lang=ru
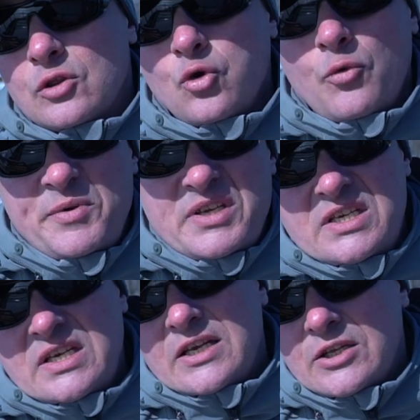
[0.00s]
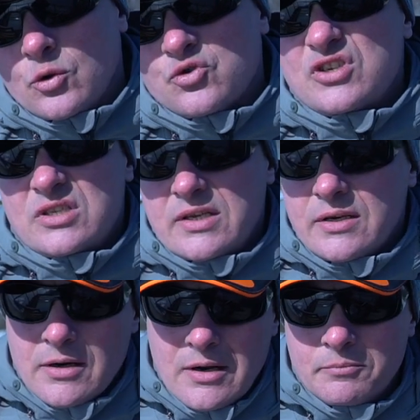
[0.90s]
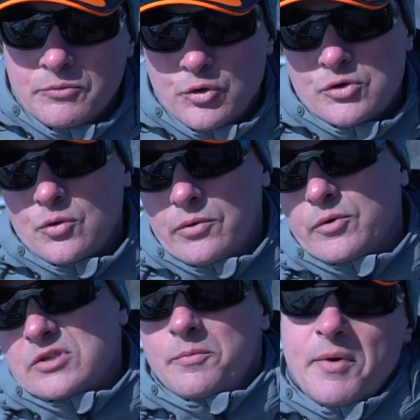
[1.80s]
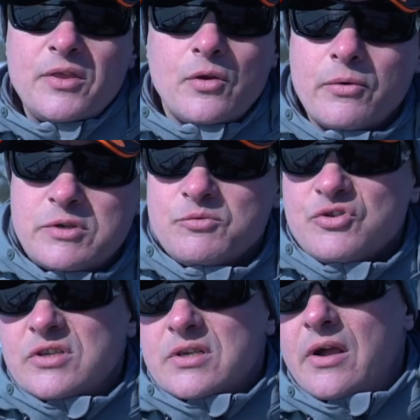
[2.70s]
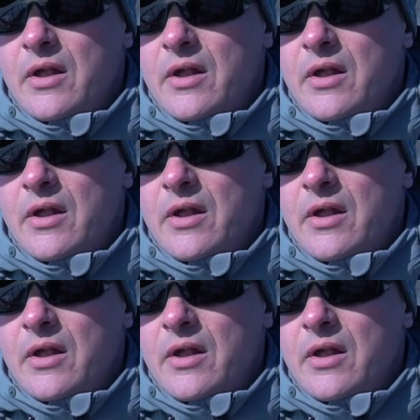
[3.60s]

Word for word: до 5 и до 6 грамм, то есть 0,85, 0,86.